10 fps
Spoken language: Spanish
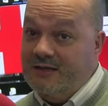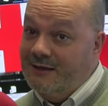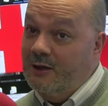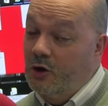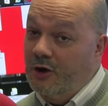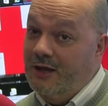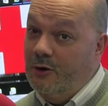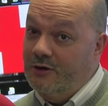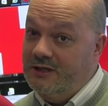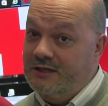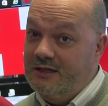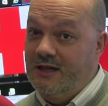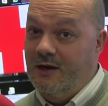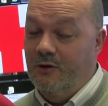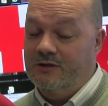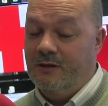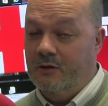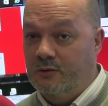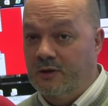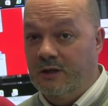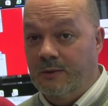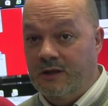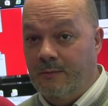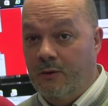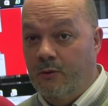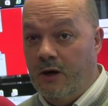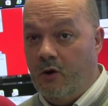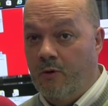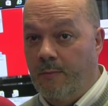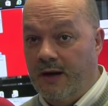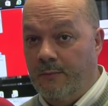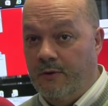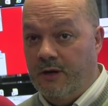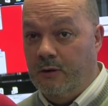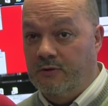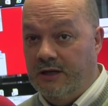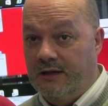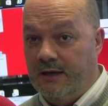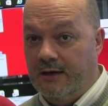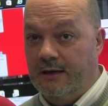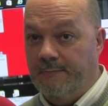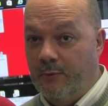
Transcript: esa tecnología no existía o no estaba suficientemente madura como para poderla utilizar.